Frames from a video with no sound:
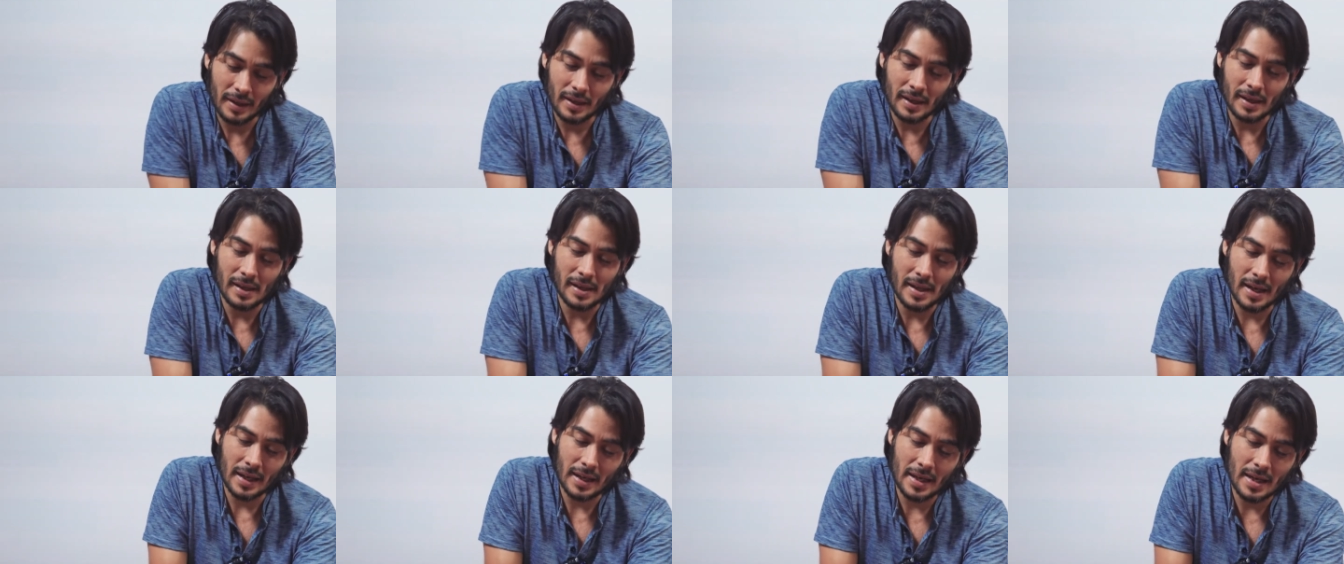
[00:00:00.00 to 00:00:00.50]

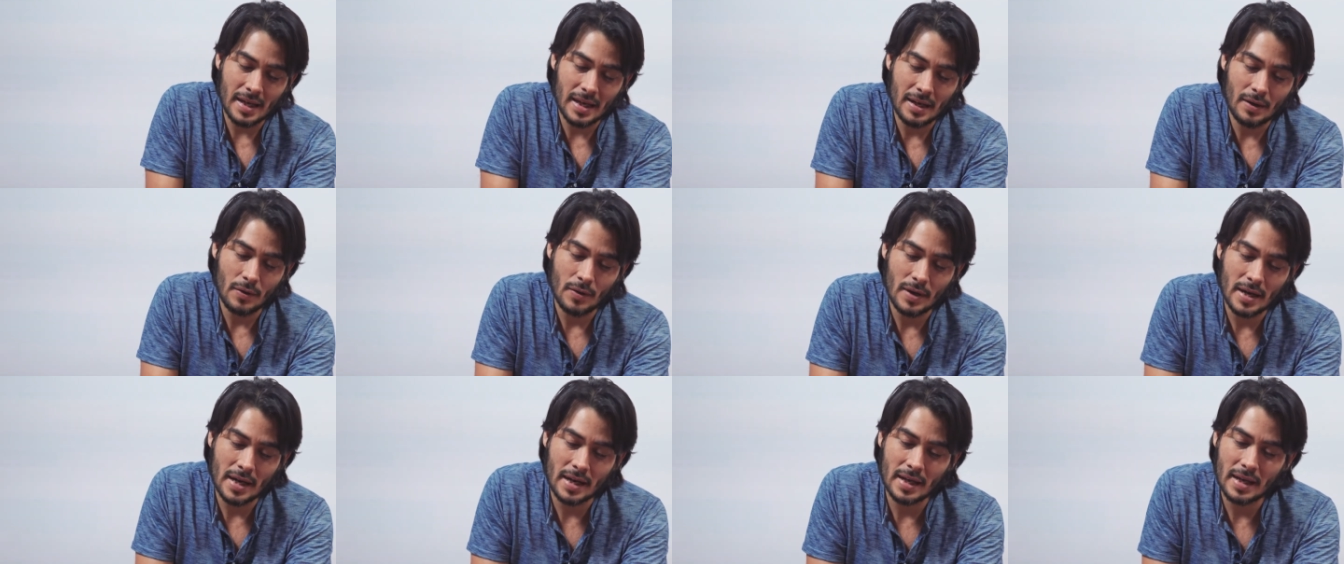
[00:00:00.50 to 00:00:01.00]
El de aquí
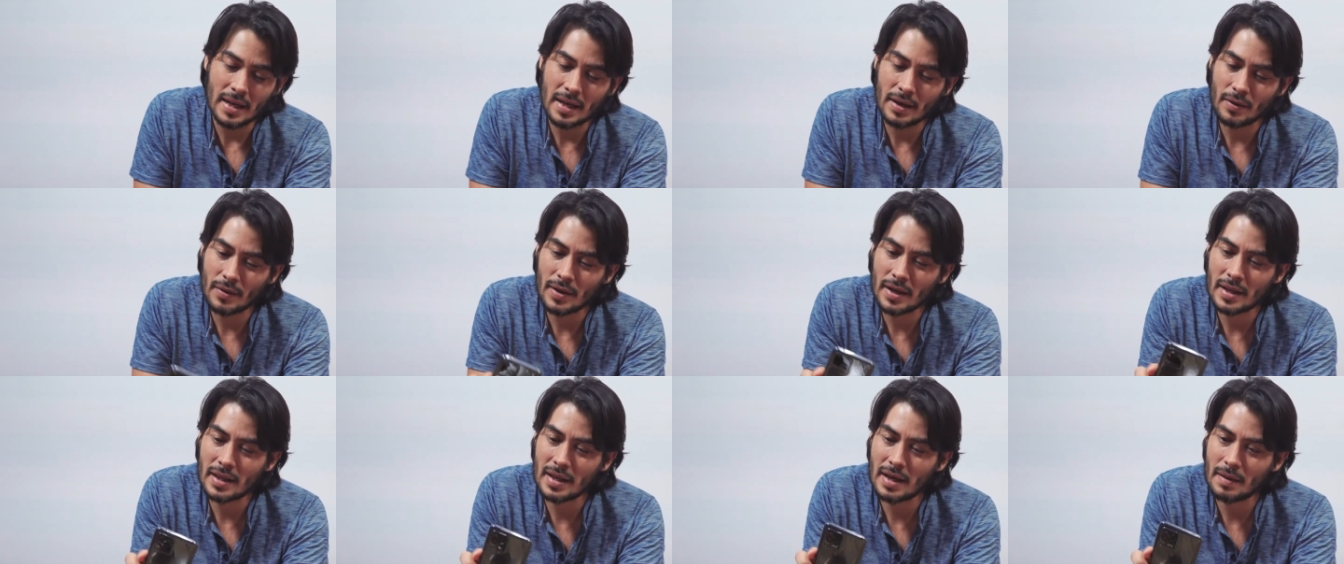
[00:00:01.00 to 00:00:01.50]
lo cargué en
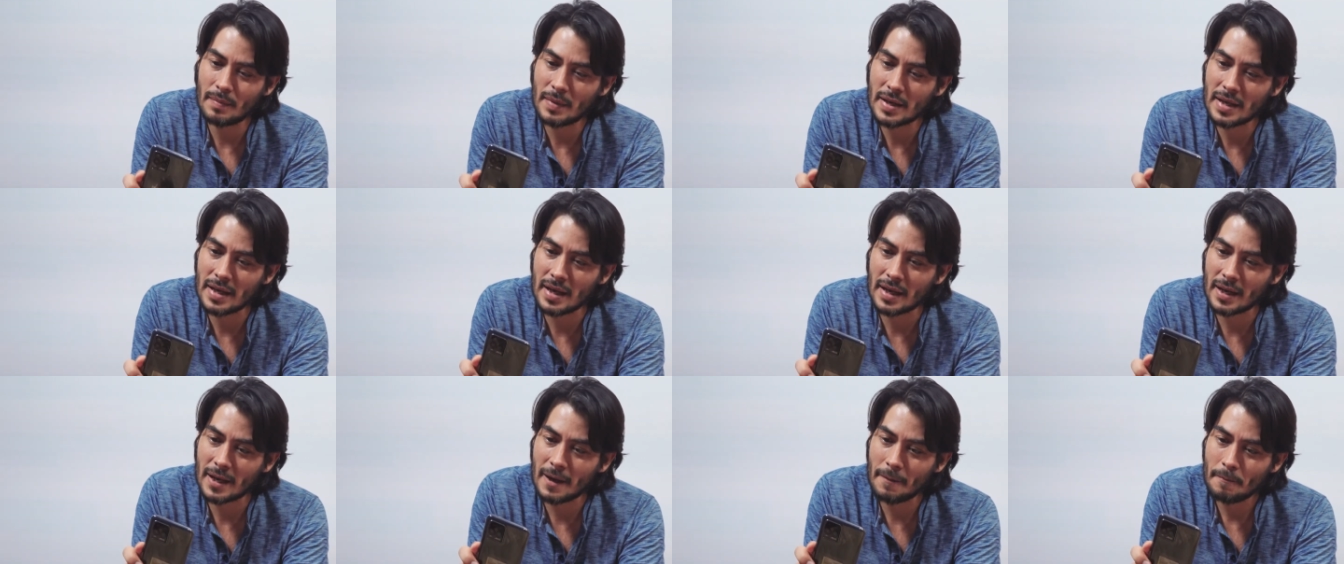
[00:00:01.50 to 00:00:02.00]
horas de la
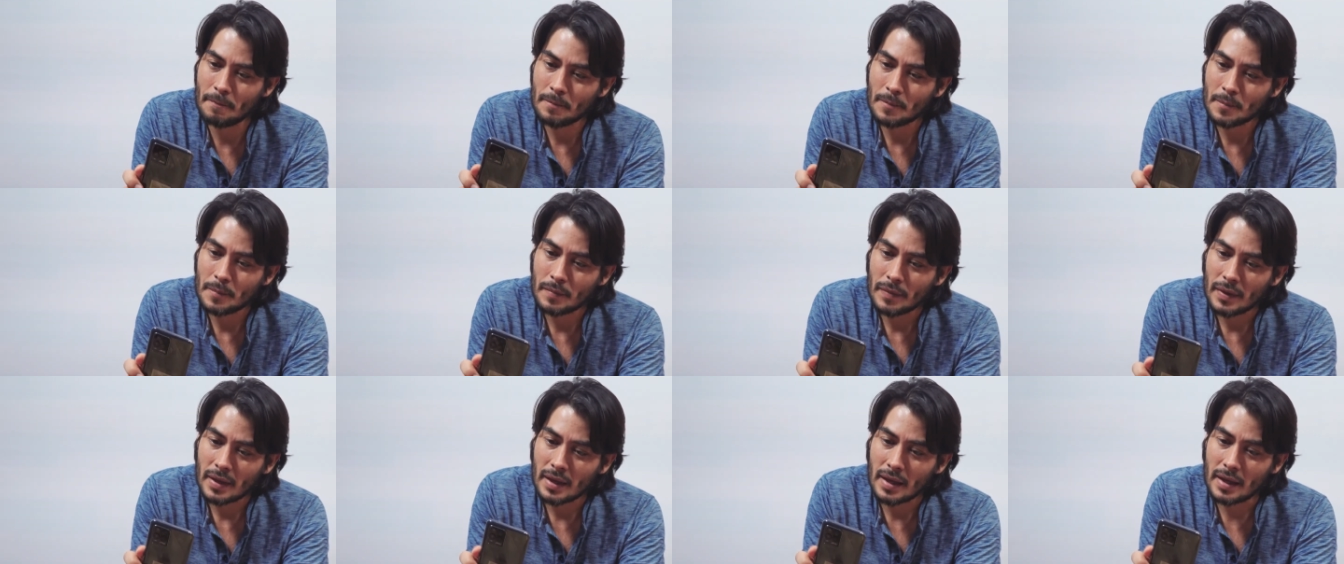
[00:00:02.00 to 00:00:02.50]
mañana
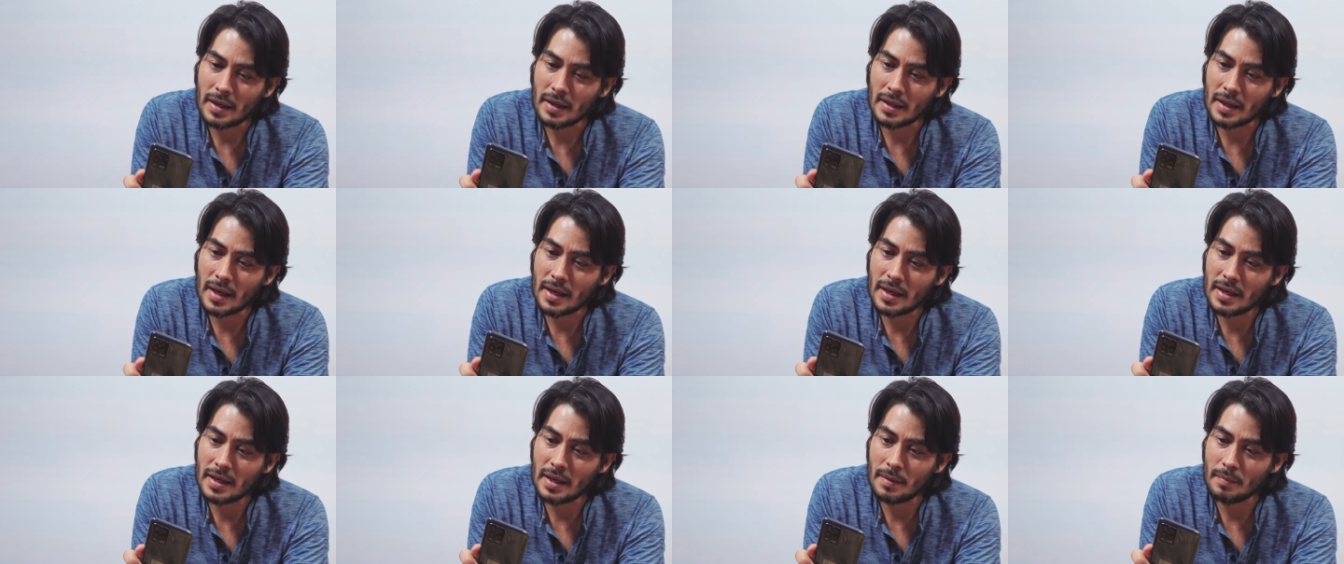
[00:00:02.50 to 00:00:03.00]
y
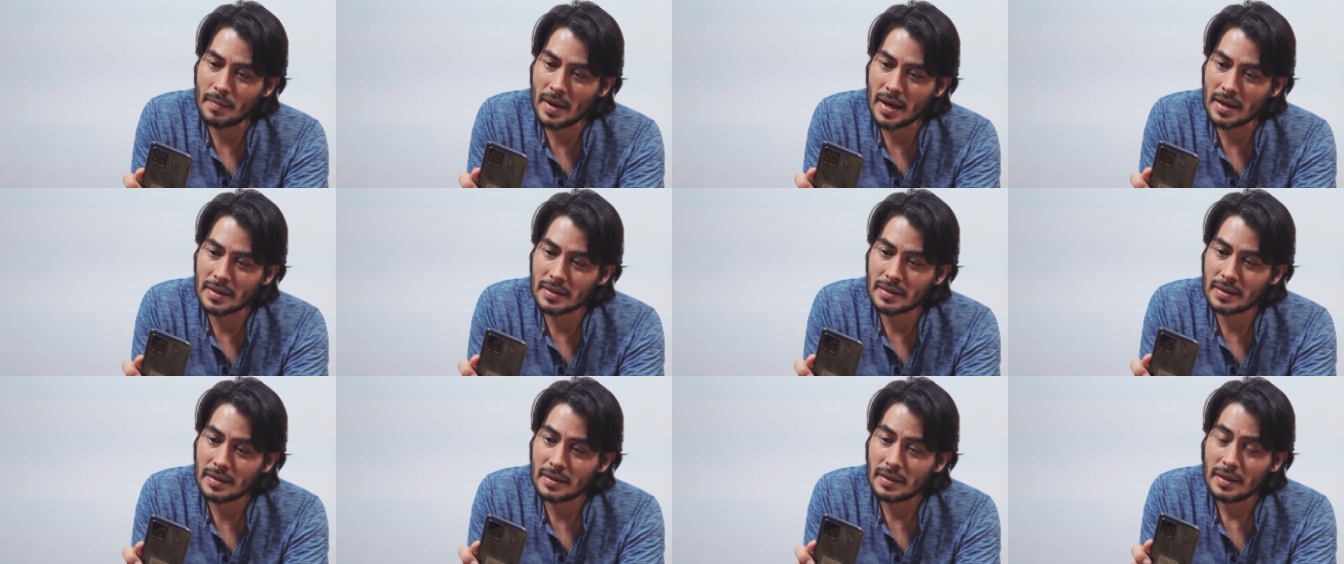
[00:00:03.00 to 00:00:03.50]
de ahí ni
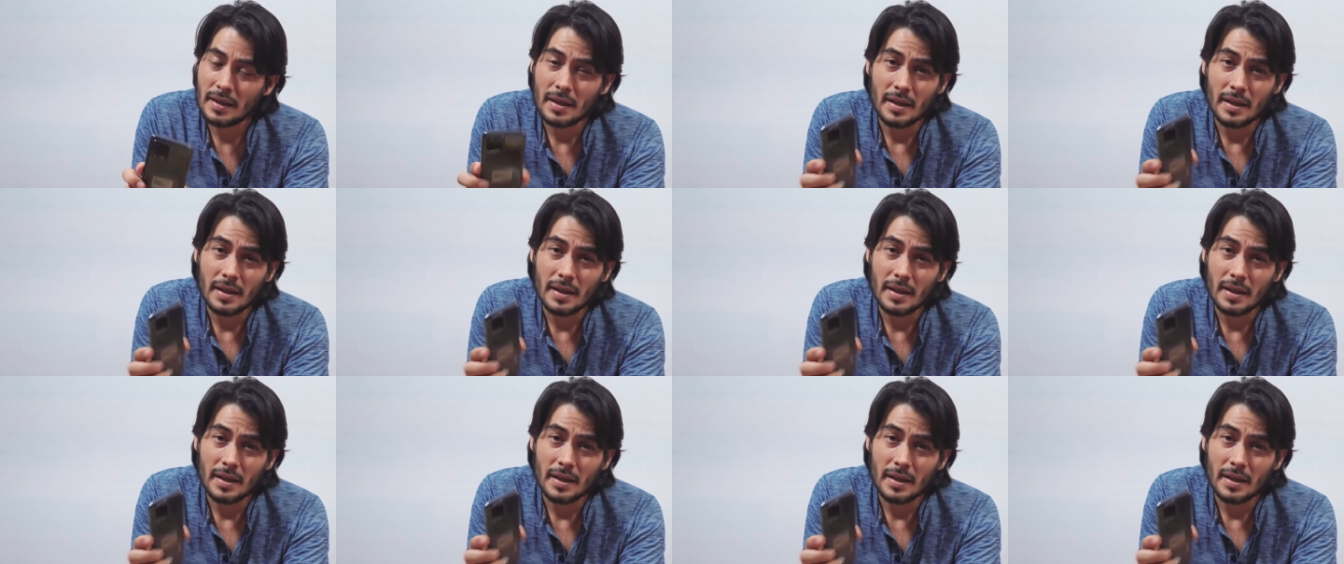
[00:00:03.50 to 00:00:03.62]
más.